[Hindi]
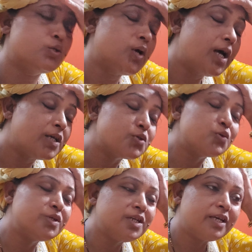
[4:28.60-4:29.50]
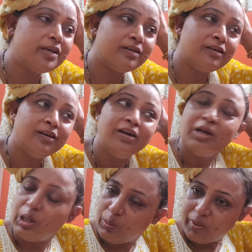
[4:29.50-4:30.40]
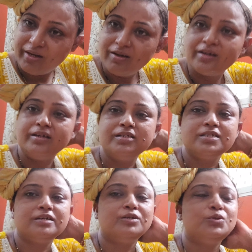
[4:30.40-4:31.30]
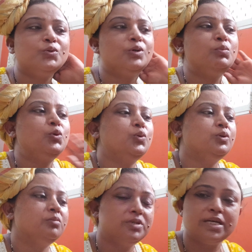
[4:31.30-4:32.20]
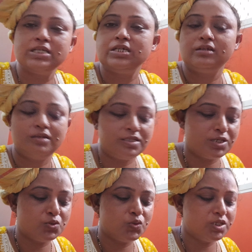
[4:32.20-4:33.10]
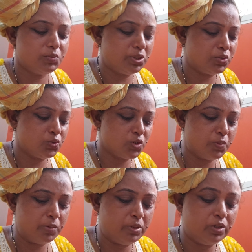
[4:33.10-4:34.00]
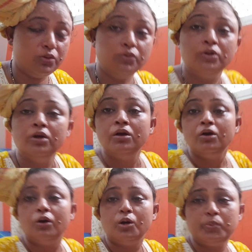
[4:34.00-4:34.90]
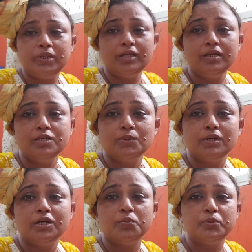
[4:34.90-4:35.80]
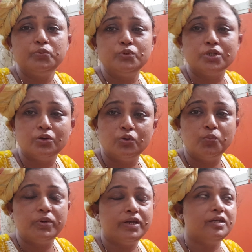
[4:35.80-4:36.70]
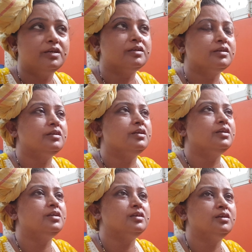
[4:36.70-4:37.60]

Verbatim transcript: तो आज तो दिन है हमारे कान्हा जी का तो हम लोग साक्षी करके जा चुकी है मैंने सोचा मैं भी करूं और पता नहीं इस बार घर पे पूजा हो पाएगी कि नहीं